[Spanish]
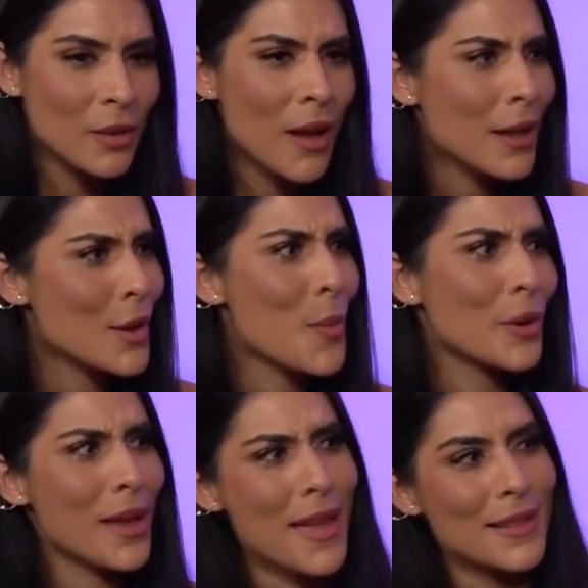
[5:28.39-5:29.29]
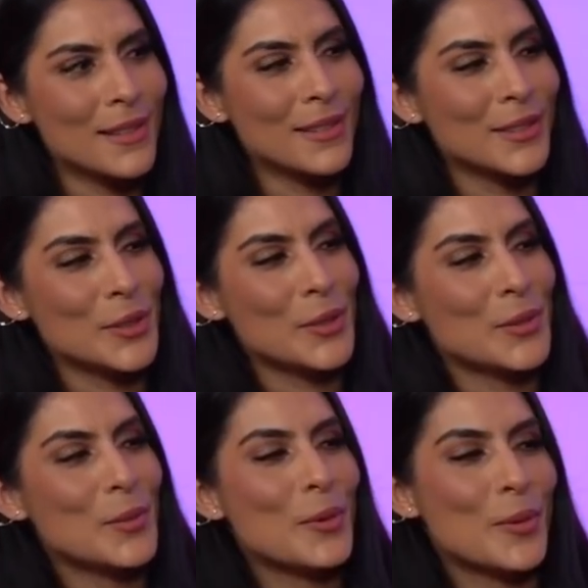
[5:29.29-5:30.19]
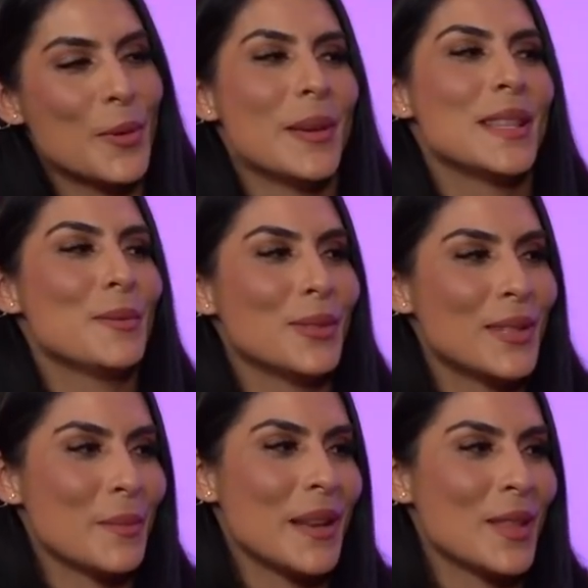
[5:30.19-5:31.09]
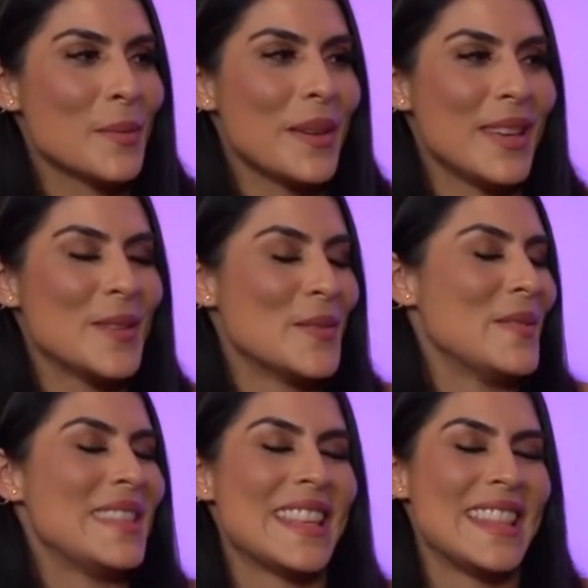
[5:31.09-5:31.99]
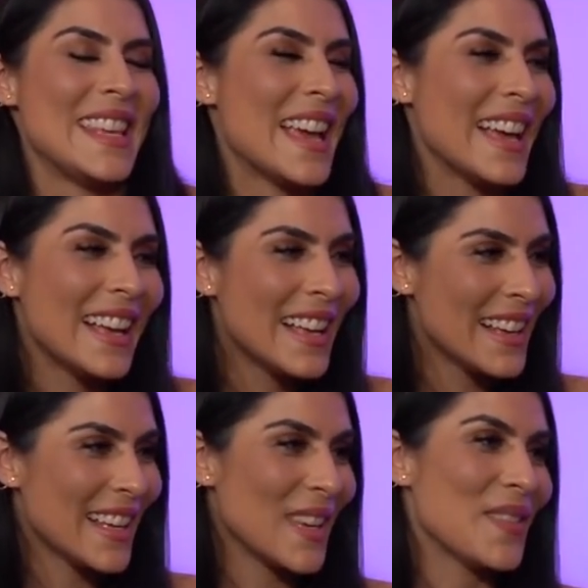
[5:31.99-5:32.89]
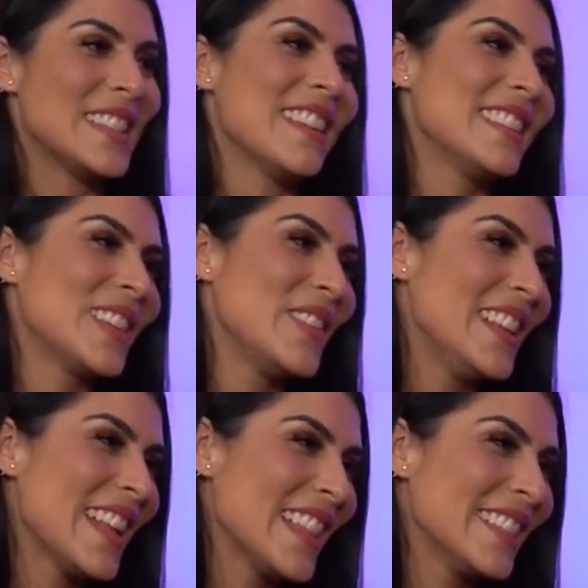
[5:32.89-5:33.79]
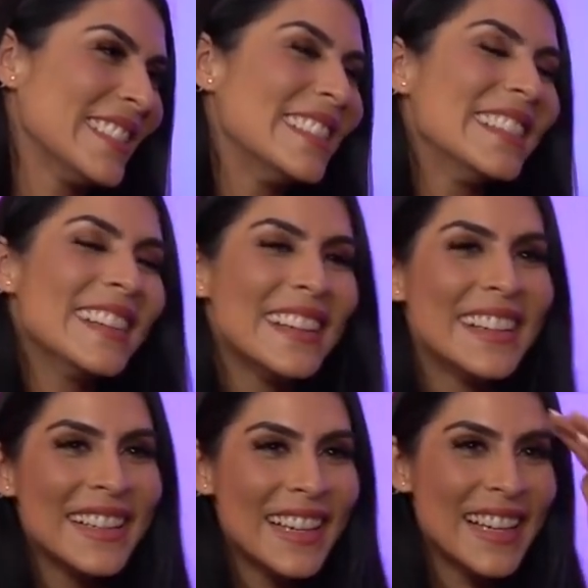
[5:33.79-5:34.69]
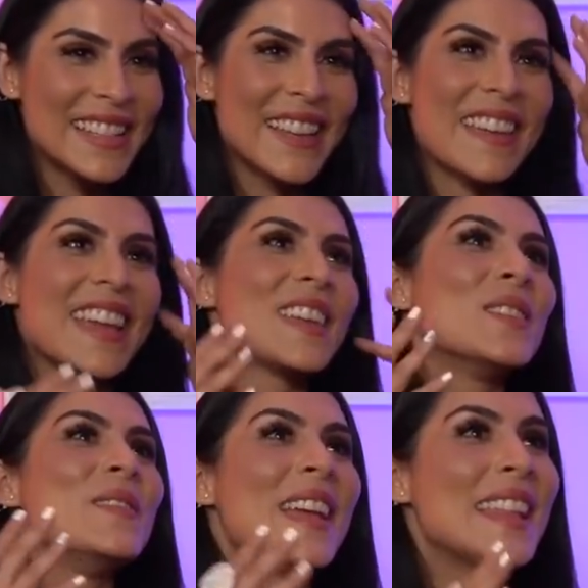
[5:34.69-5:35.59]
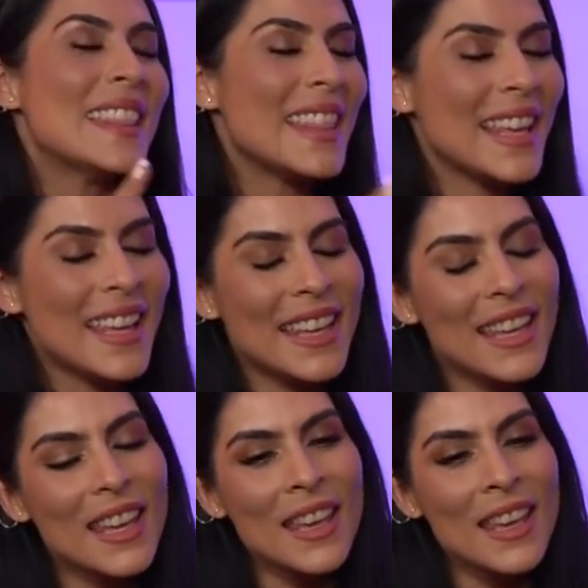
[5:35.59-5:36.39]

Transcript: Y yo, ay, no, ¿por qué? No, entonces estuvo como 20 minutos terminándome y yo no entendía que me estaba terminando hasta que me cayó el 20.